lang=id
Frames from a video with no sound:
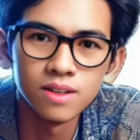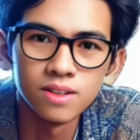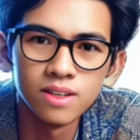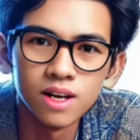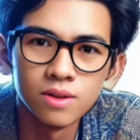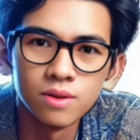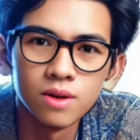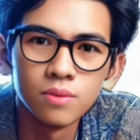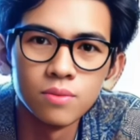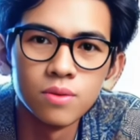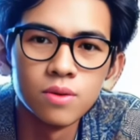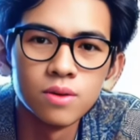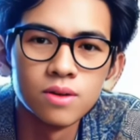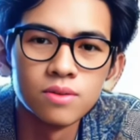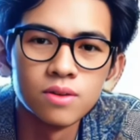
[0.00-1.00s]
Kalau kamu
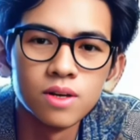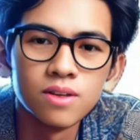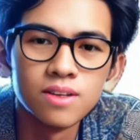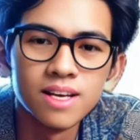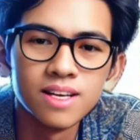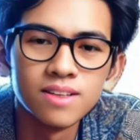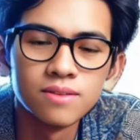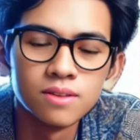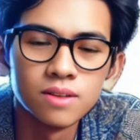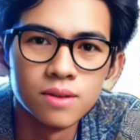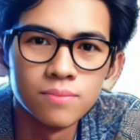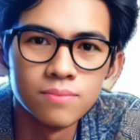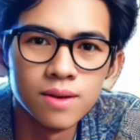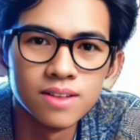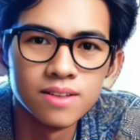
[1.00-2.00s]
jualan di online,
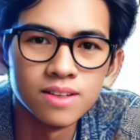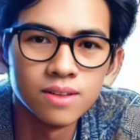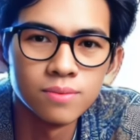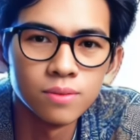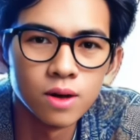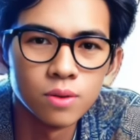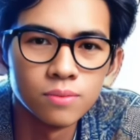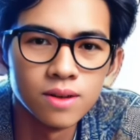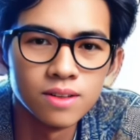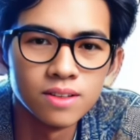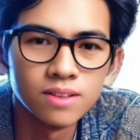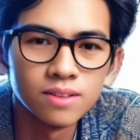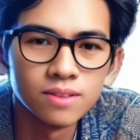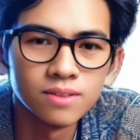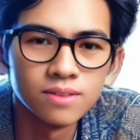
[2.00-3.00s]
pasti mau
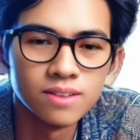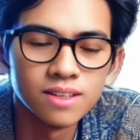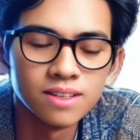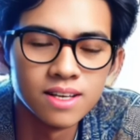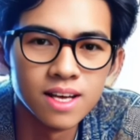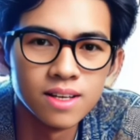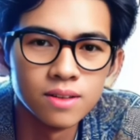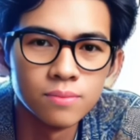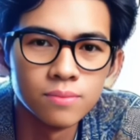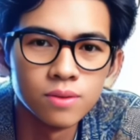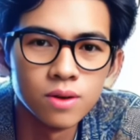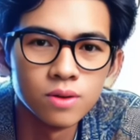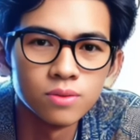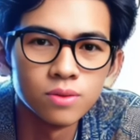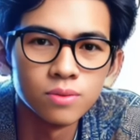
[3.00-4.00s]
banget jika dapat
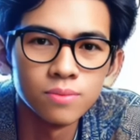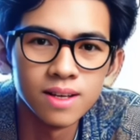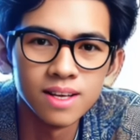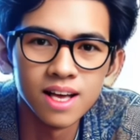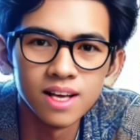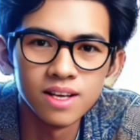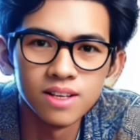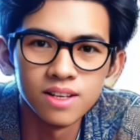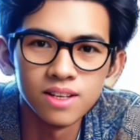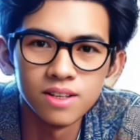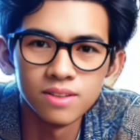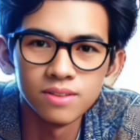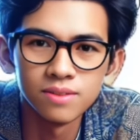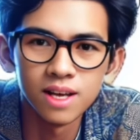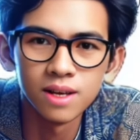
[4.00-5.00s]
order banyak.
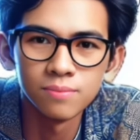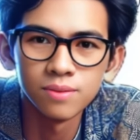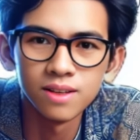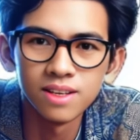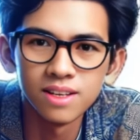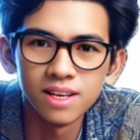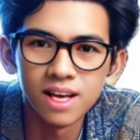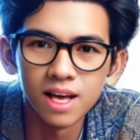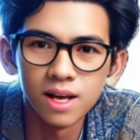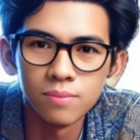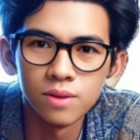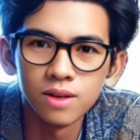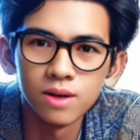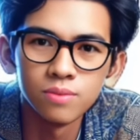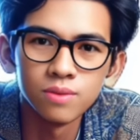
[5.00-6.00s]
Tapi,
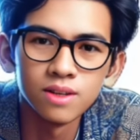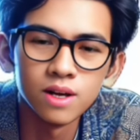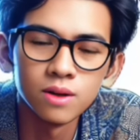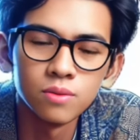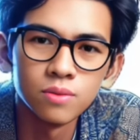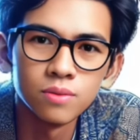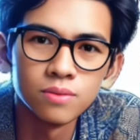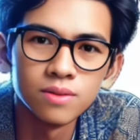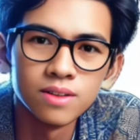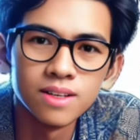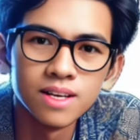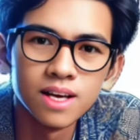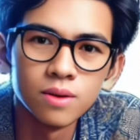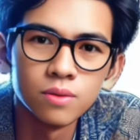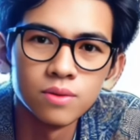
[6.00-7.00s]
apa kamu tahu
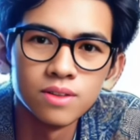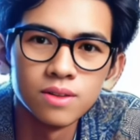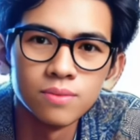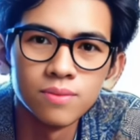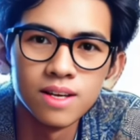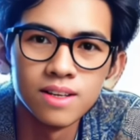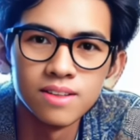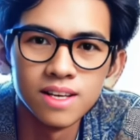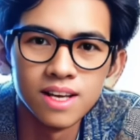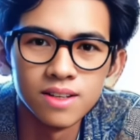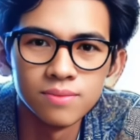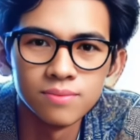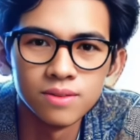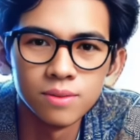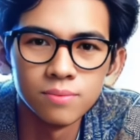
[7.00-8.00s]
tiga kunci keberhasilan
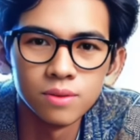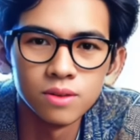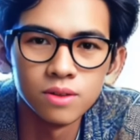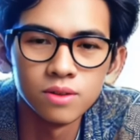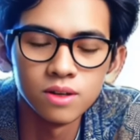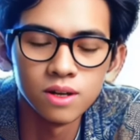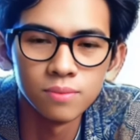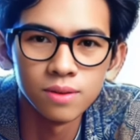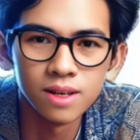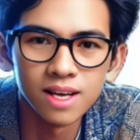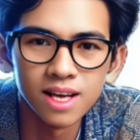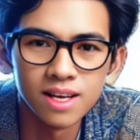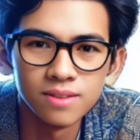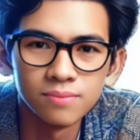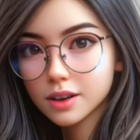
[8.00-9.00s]
dapat ordernya
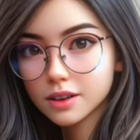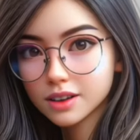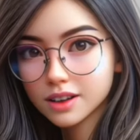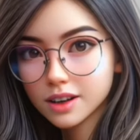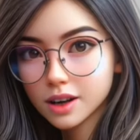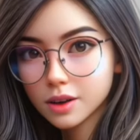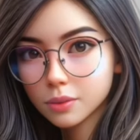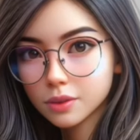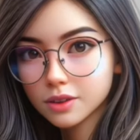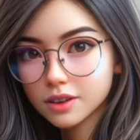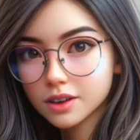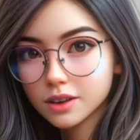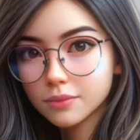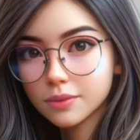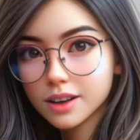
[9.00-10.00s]
banyak? Tiga
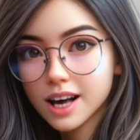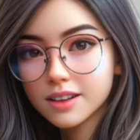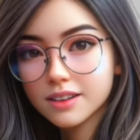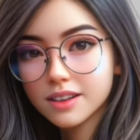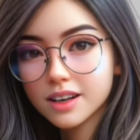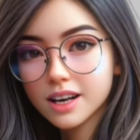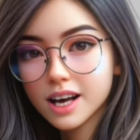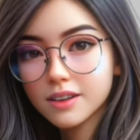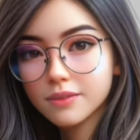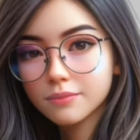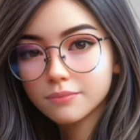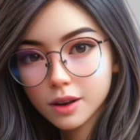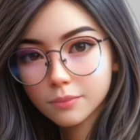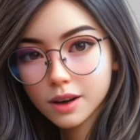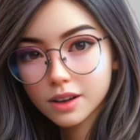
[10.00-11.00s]
kunci keberhasilan,
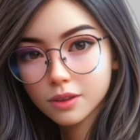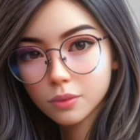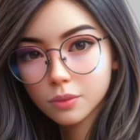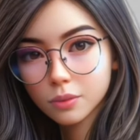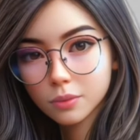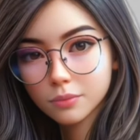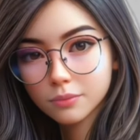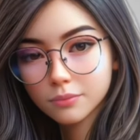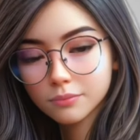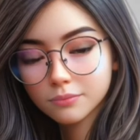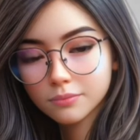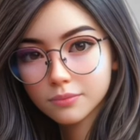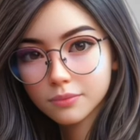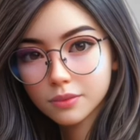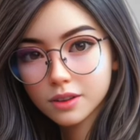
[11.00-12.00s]
apa itu?
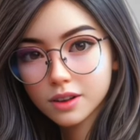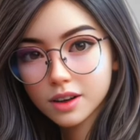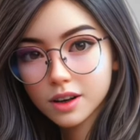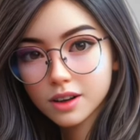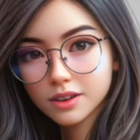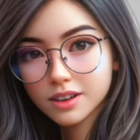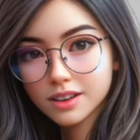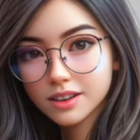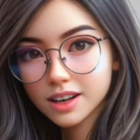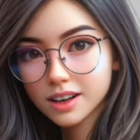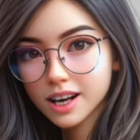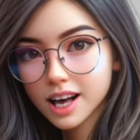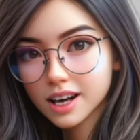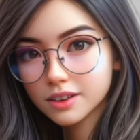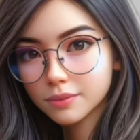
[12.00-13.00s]

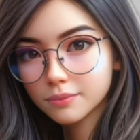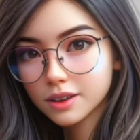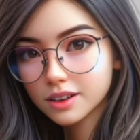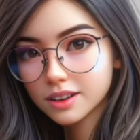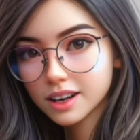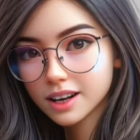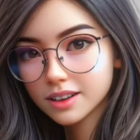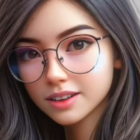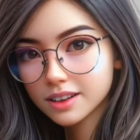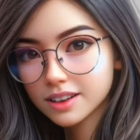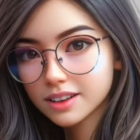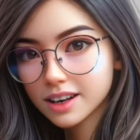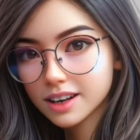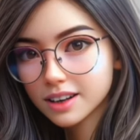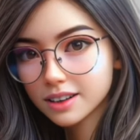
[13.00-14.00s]
Bisakah dibagikan ke
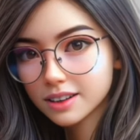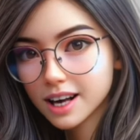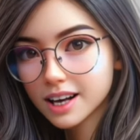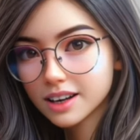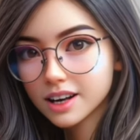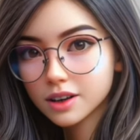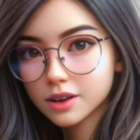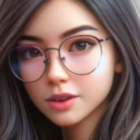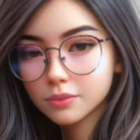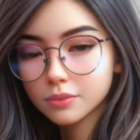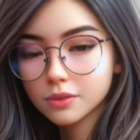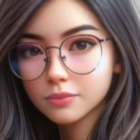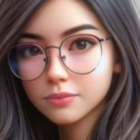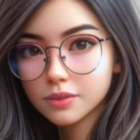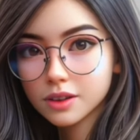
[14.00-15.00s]
kita-kita yang
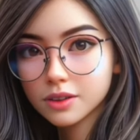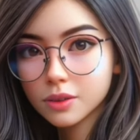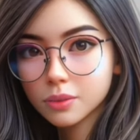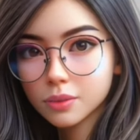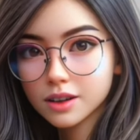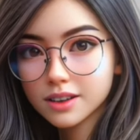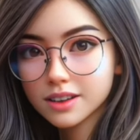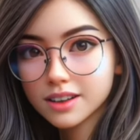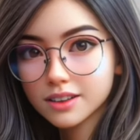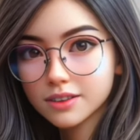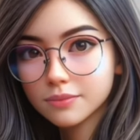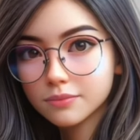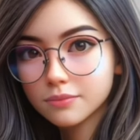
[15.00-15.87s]
nonton video ini?